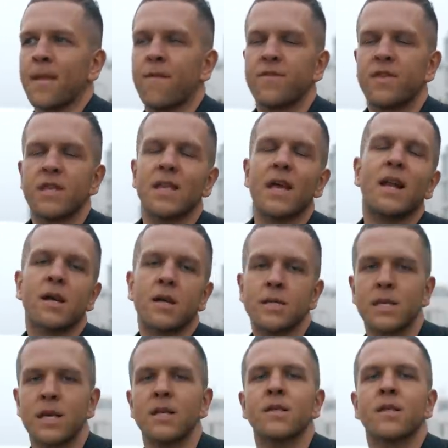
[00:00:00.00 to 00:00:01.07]
в
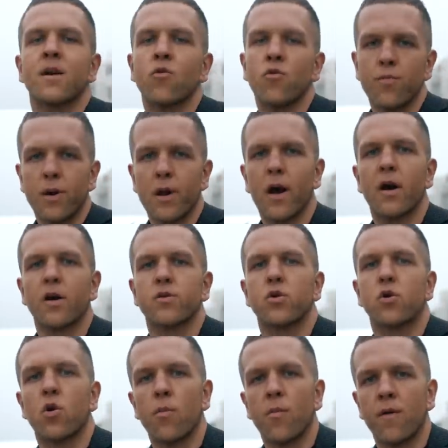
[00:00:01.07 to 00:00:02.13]
детейлинг-центрах убирают
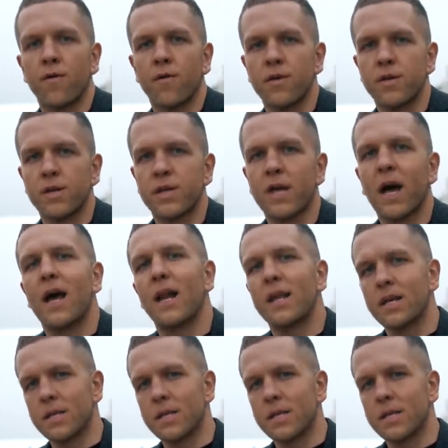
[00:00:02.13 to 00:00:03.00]
хромовые детали,